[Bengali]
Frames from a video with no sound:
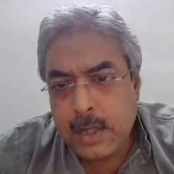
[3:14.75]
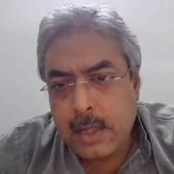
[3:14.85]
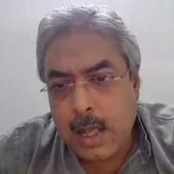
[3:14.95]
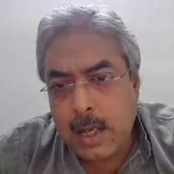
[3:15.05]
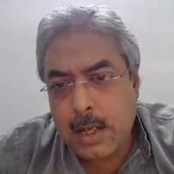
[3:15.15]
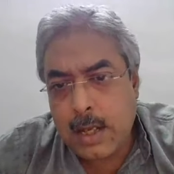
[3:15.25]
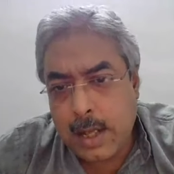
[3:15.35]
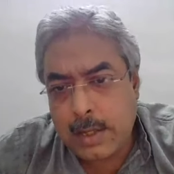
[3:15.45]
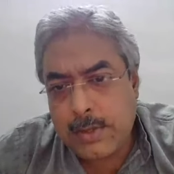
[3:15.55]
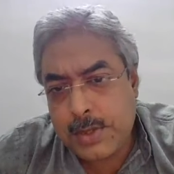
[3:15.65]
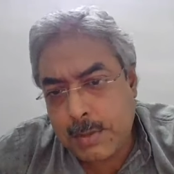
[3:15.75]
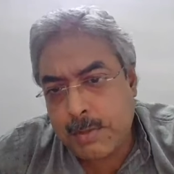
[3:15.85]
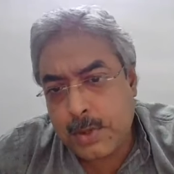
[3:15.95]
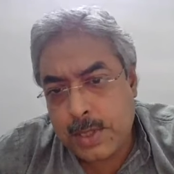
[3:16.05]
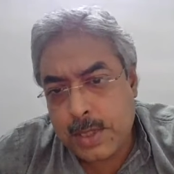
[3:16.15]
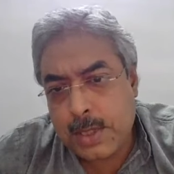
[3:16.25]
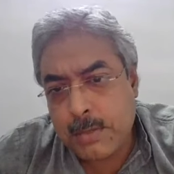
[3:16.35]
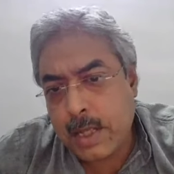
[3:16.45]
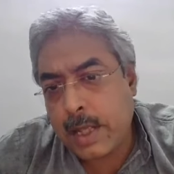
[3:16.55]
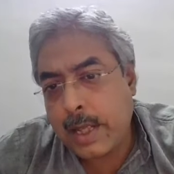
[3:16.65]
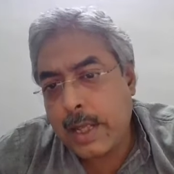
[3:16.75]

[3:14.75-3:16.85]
তার ডায়াগনস্টিক প্রসেস মানে